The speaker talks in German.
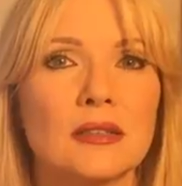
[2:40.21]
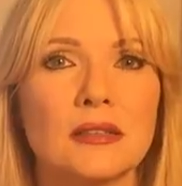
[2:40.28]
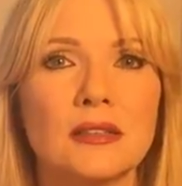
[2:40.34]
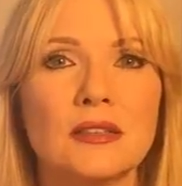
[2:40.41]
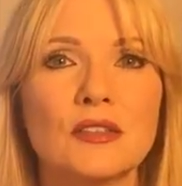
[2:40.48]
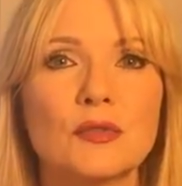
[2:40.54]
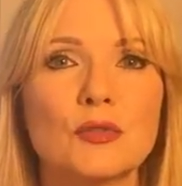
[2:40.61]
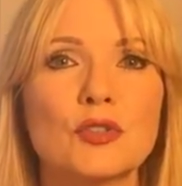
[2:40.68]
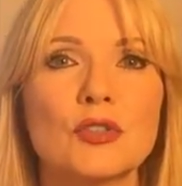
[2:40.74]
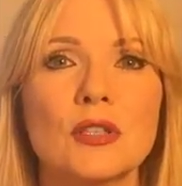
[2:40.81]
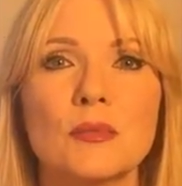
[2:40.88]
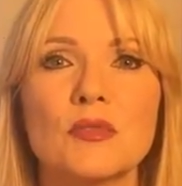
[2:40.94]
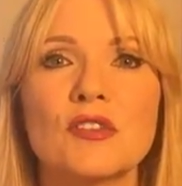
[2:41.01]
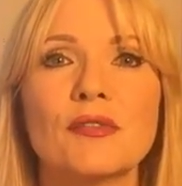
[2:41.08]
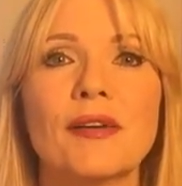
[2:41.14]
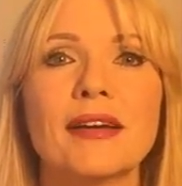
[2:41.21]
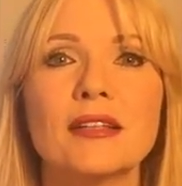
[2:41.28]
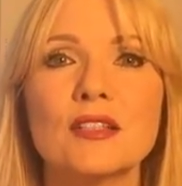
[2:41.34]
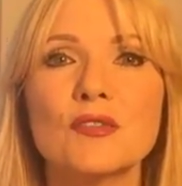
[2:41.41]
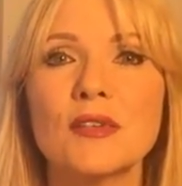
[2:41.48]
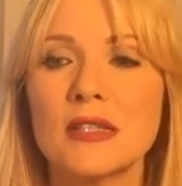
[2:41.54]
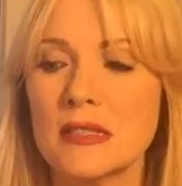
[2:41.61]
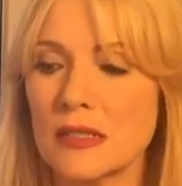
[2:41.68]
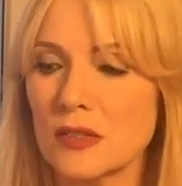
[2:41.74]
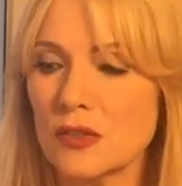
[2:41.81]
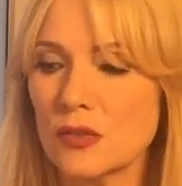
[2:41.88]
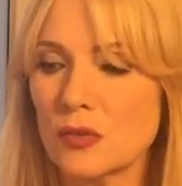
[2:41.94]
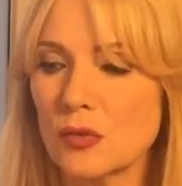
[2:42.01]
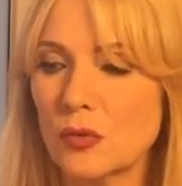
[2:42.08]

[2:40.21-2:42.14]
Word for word: die zwischen dem 22.